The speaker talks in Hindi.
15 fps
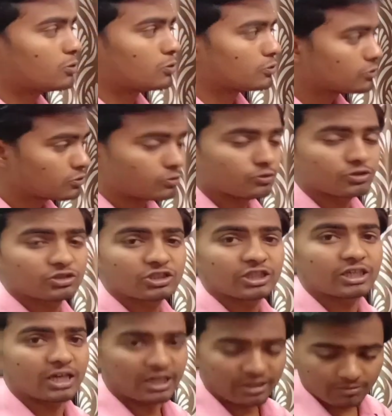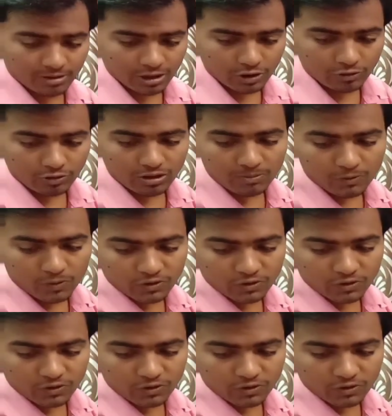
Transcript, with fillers: बहुत कुछ सिखाने वाला होगा